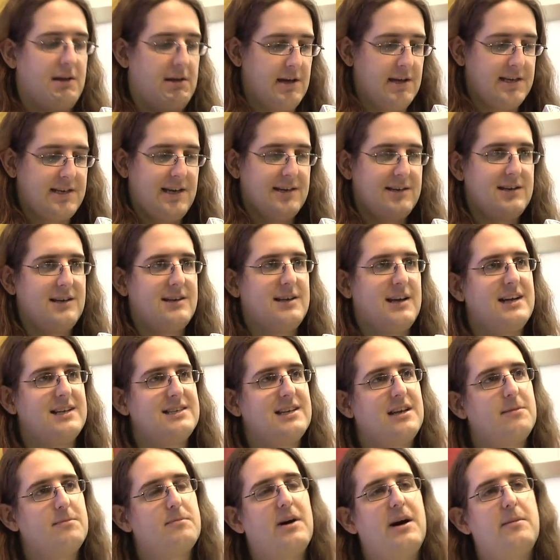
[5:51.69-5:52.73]
Es hat dann
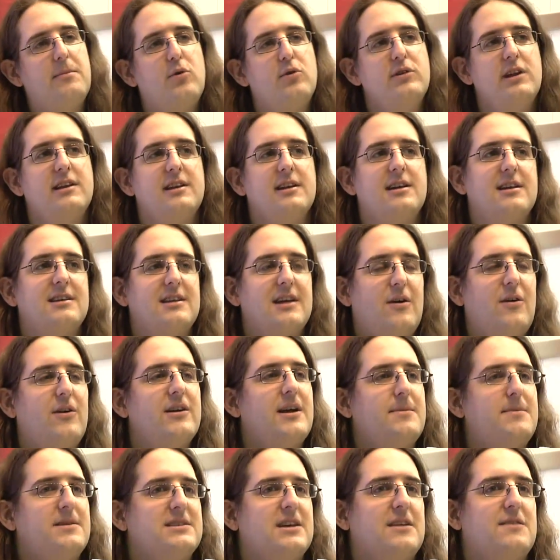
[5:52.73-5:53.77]
tatsächlich ein paar Monate gedauert,
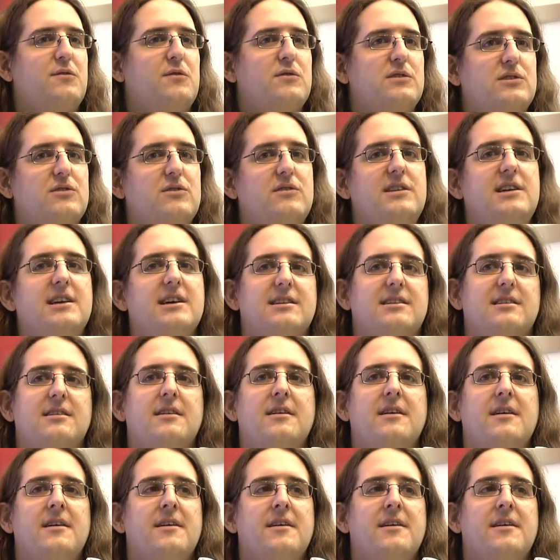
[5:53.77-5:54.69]
aber es hat funktioniert.